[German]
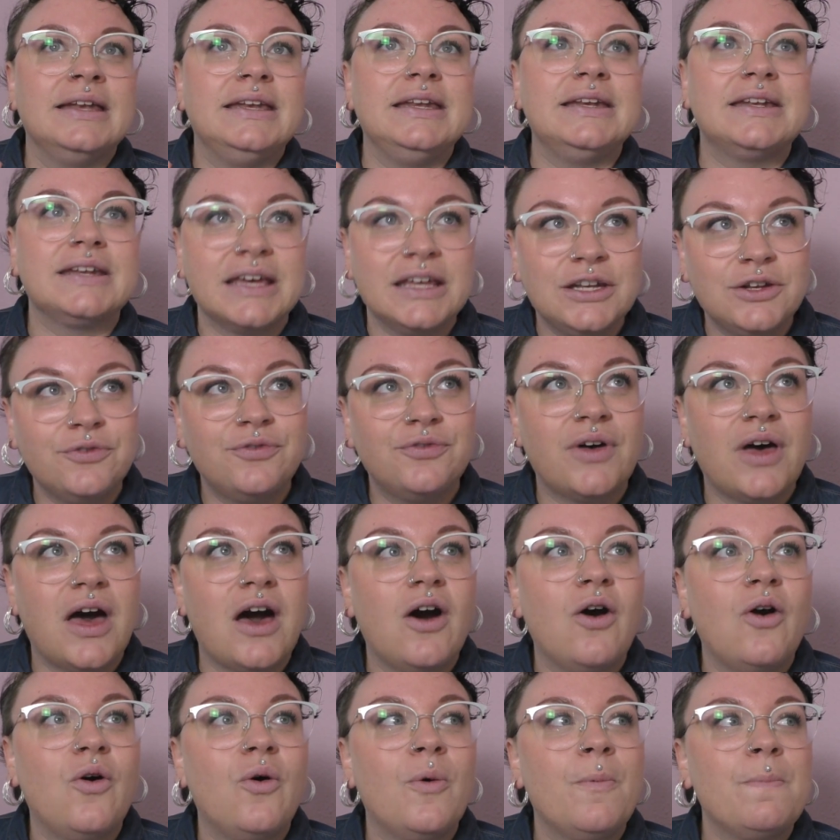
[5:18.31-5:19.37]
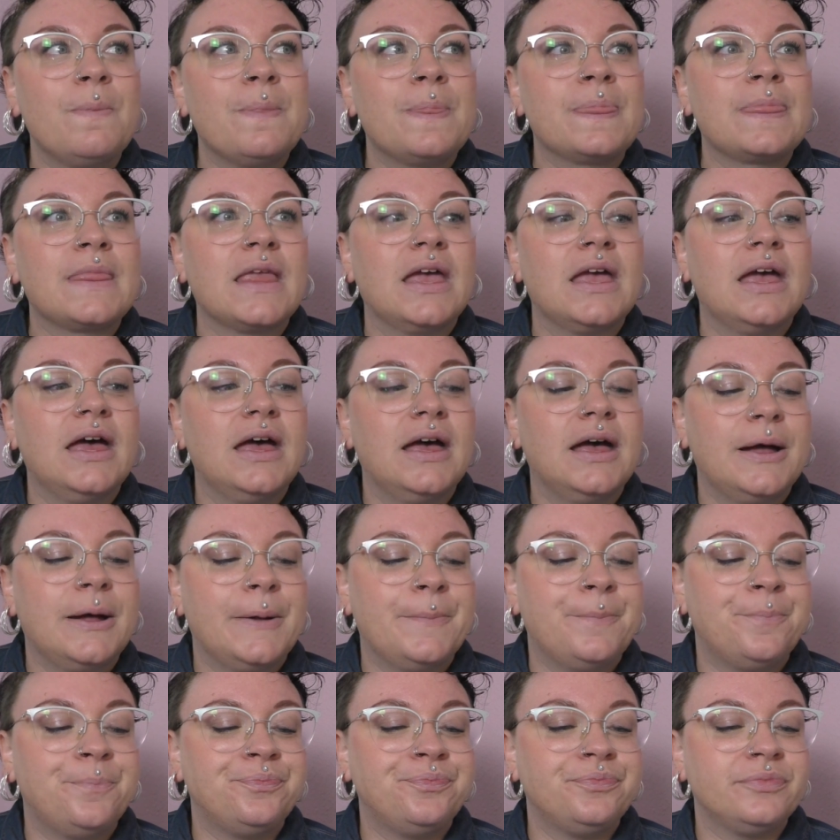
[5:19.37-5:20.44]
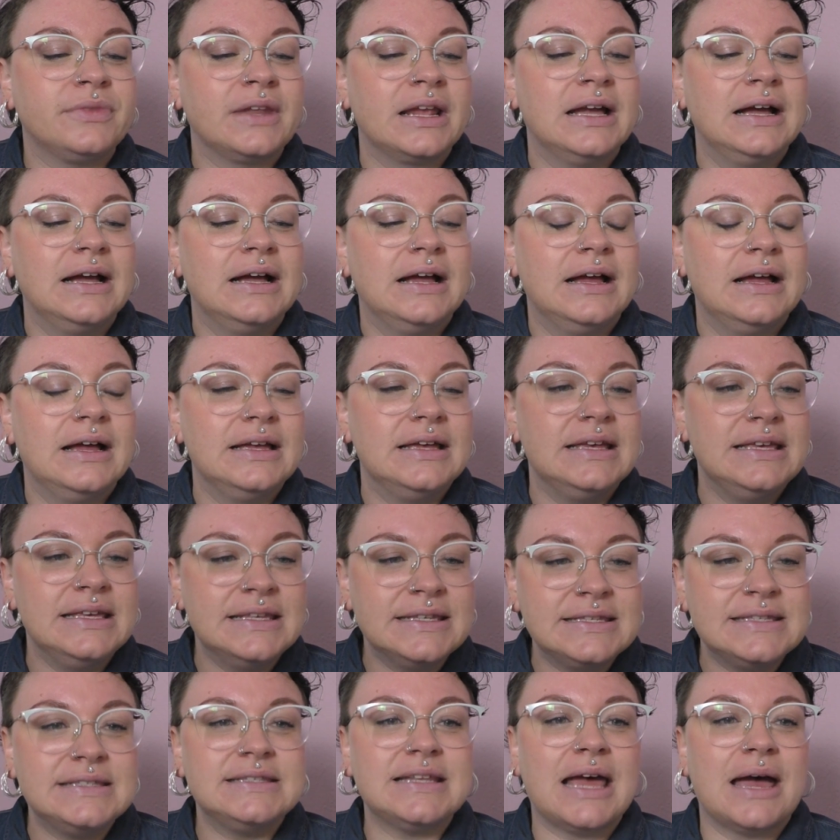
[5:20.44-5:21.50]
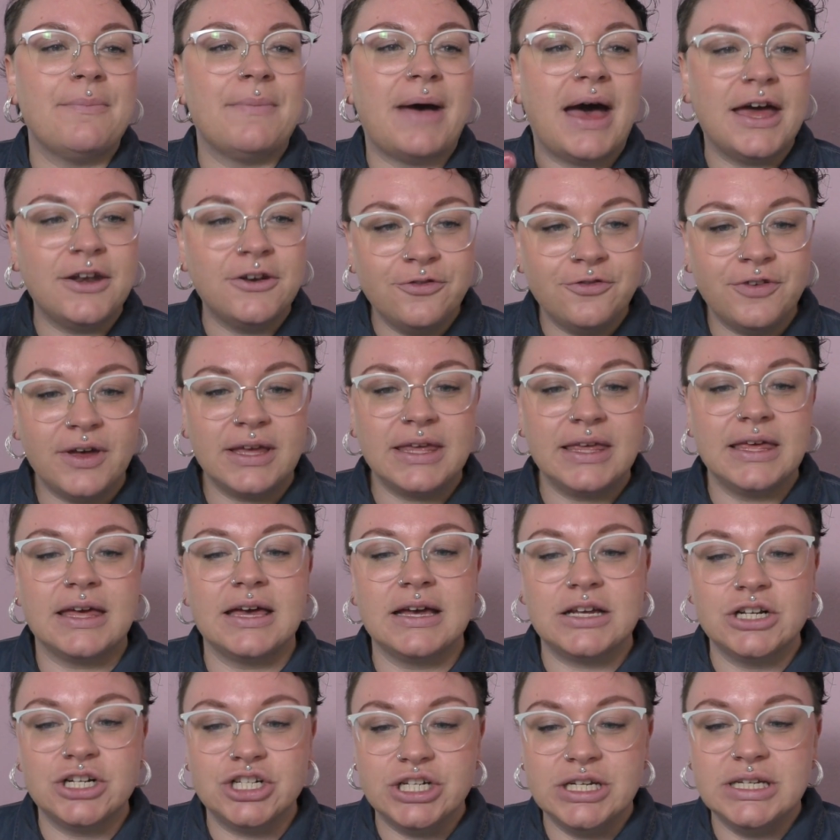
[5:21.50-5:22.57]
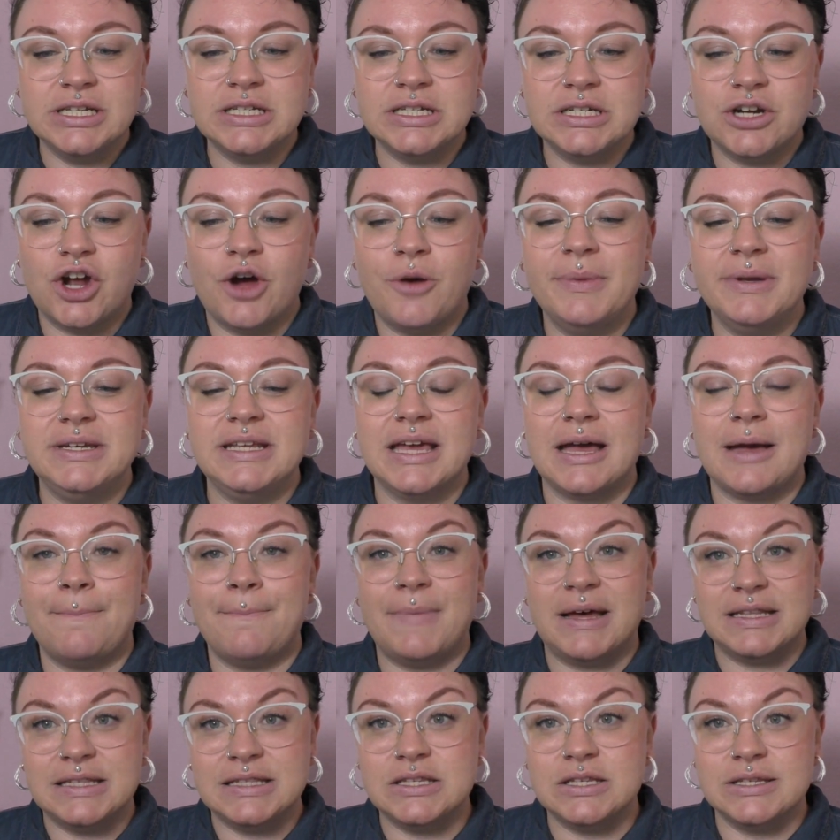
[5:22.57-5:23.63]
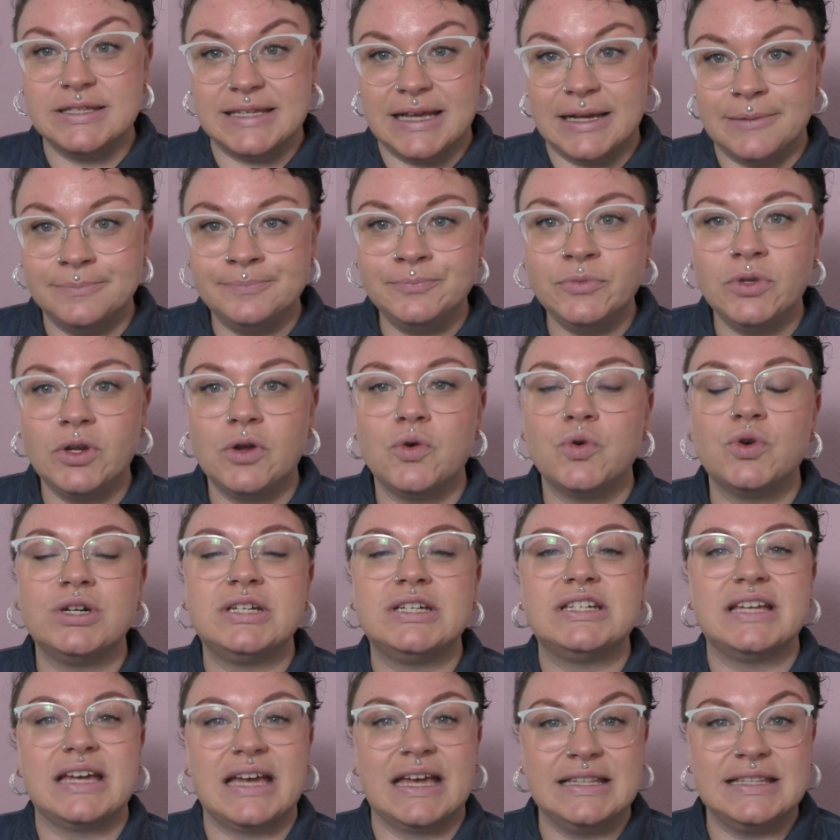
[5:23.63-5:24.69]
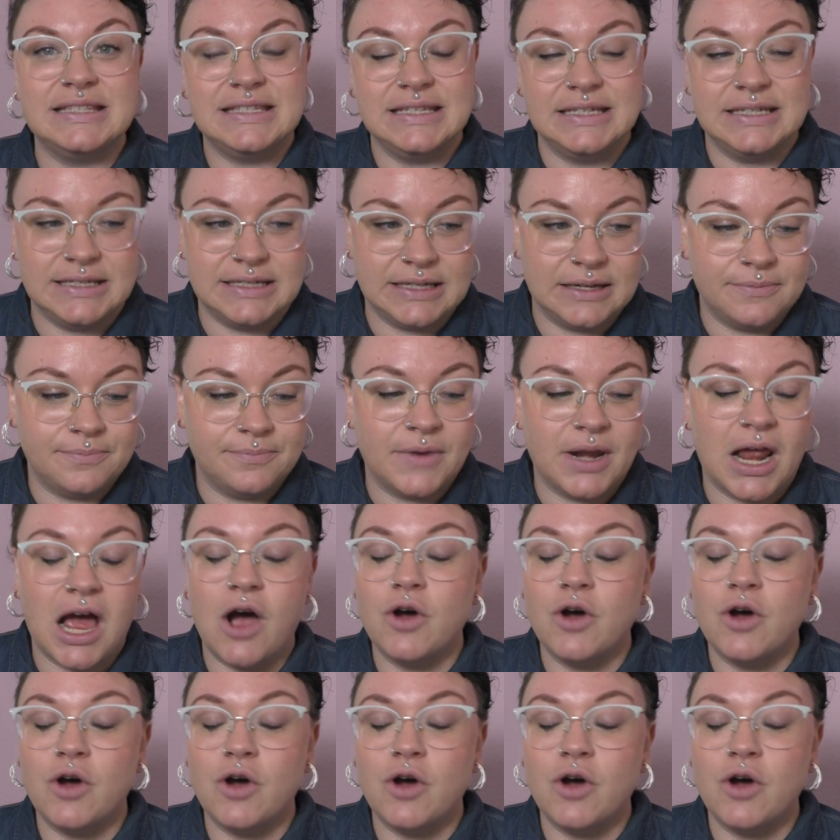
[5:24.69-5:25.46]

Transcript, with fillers: Die dritte Frau ähm, ist am Anfang ihrer Geschichte noch mit ihrem Mann zusammen und trennt sich dann.